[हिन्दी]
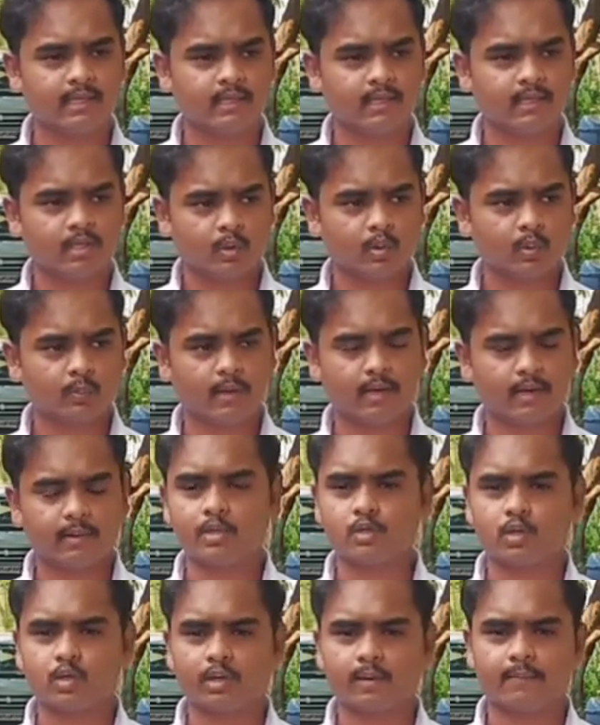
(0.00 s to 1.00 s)
तू परमेश्वर
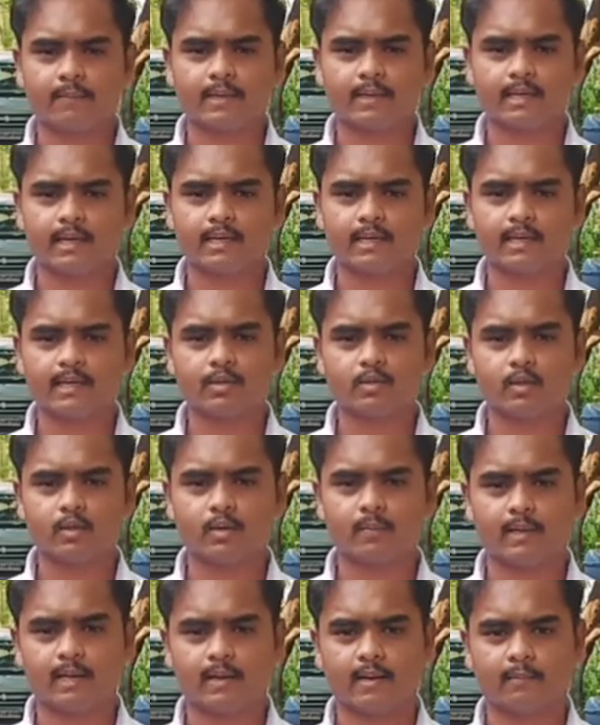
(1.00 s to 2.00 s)
का बेटा है तो अपने
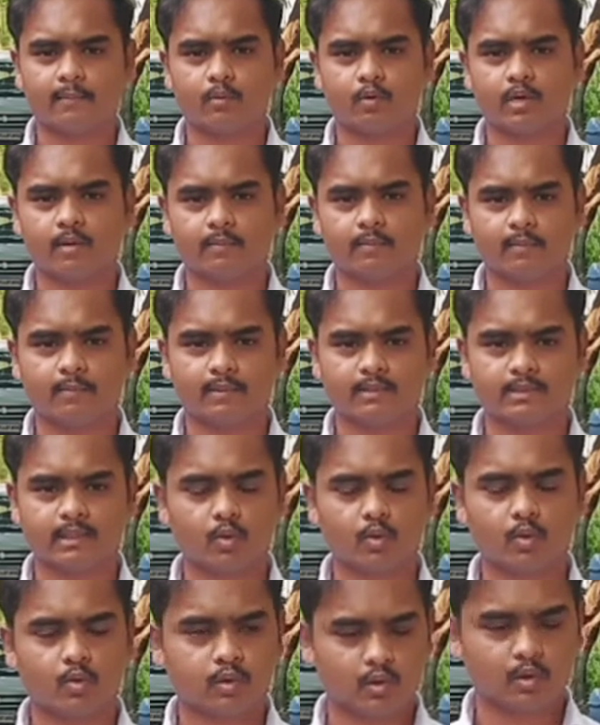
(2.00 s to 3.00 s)
आप को हमें बचा तो
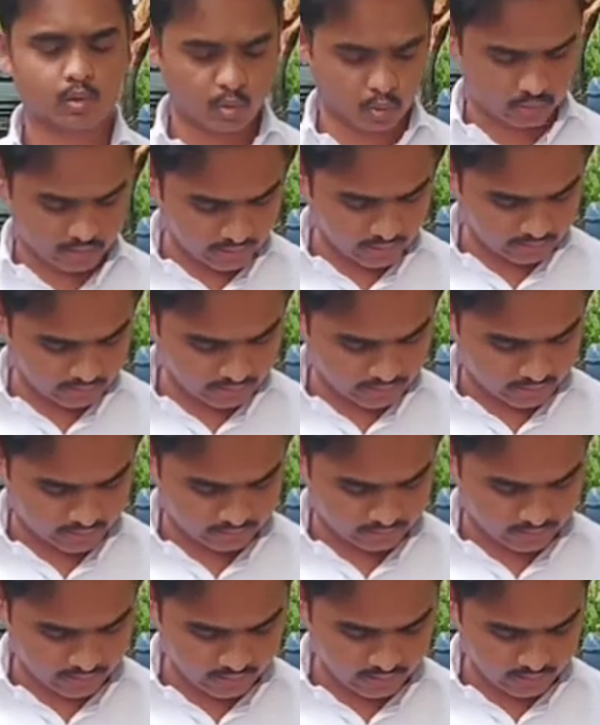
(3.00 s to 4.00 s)
उसको डांट के कहता
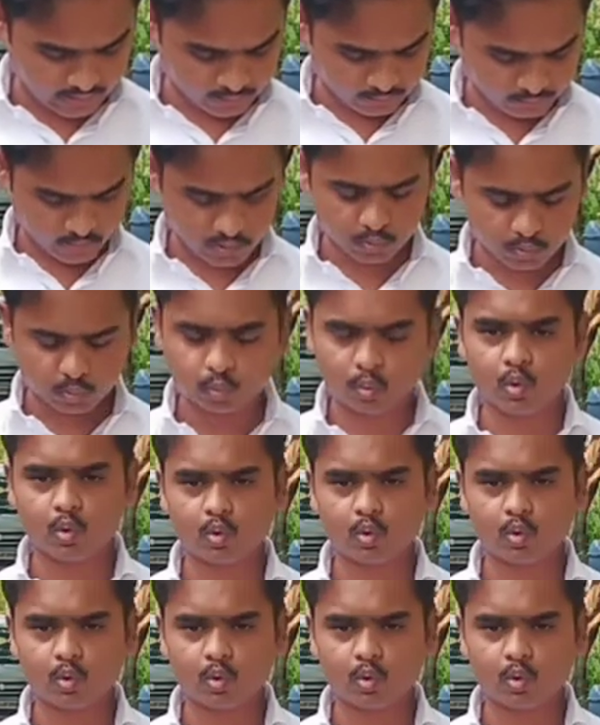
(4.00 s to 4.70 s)
है कि तू